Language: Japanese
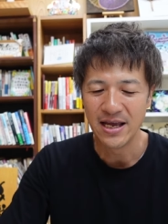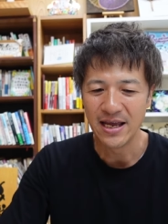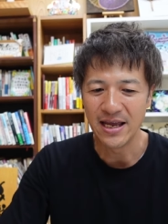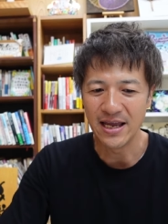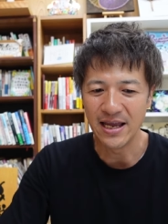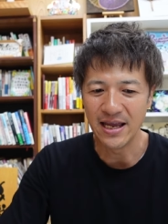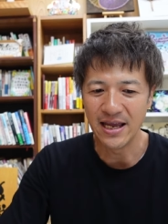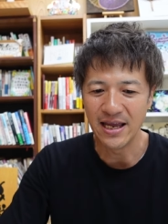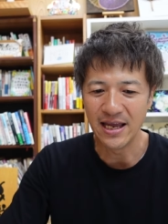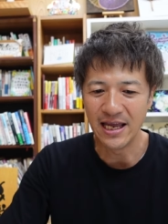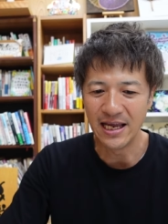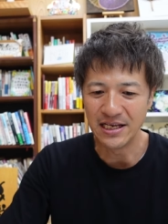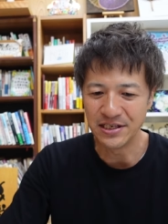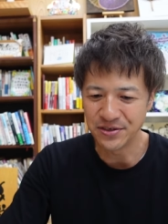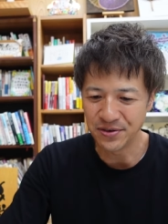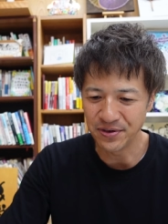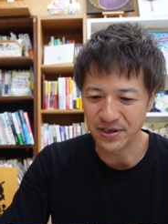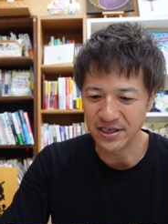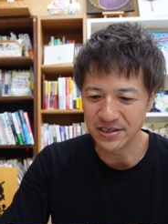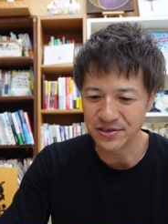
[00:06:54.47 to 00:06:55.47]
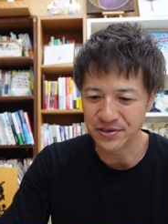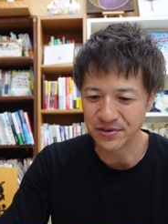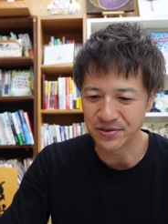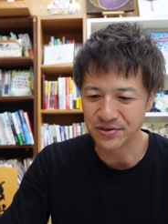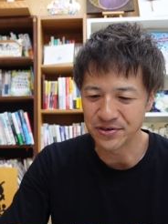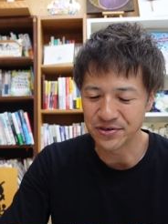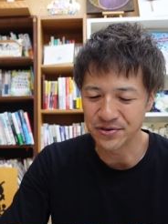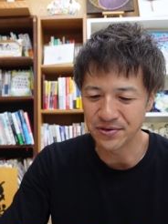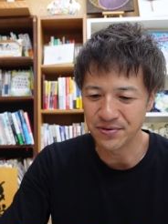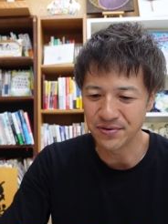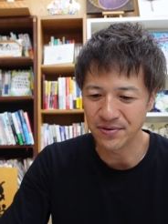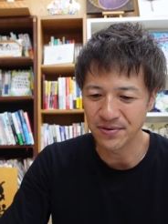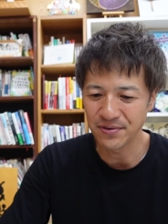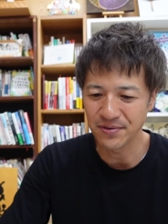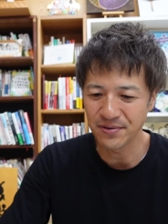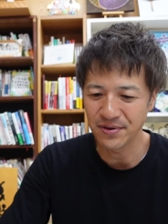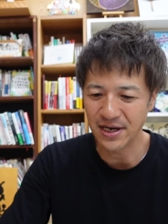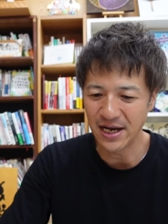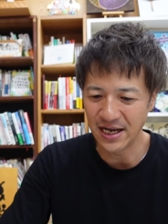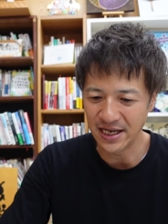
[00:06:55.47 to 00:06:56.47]
一緒にちょっと紹
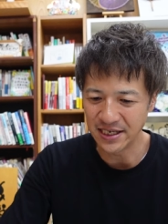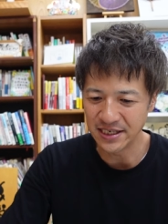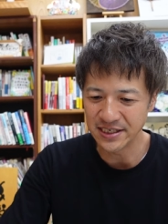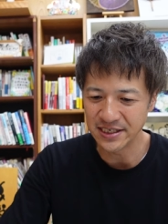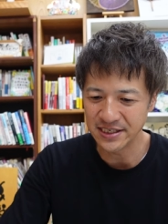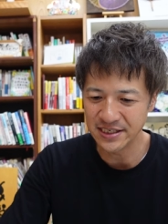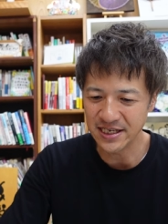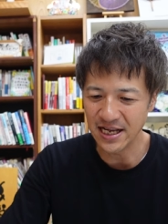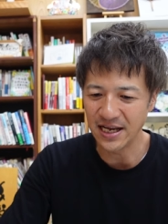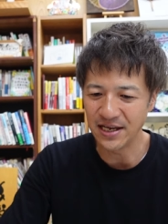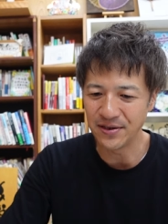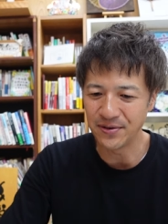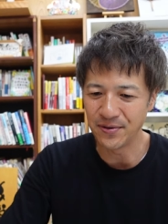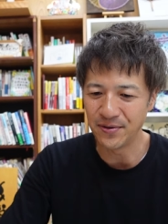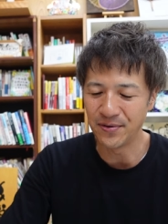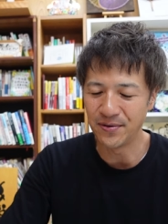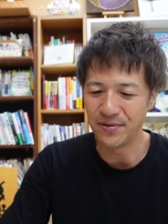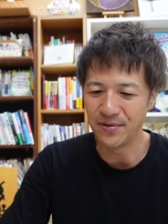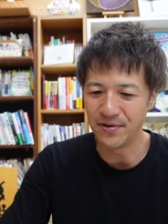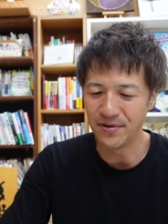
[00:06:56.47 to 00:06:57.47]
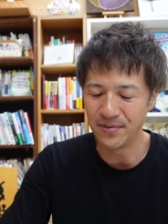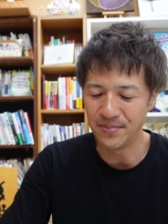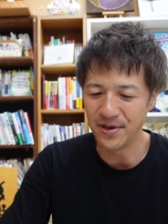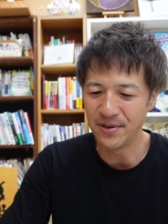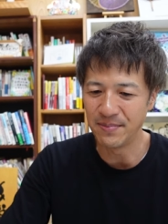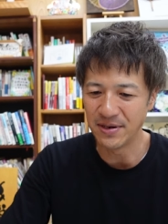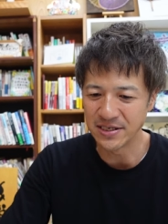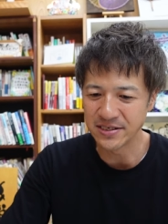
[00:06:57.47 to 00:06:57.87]
介したいと思いま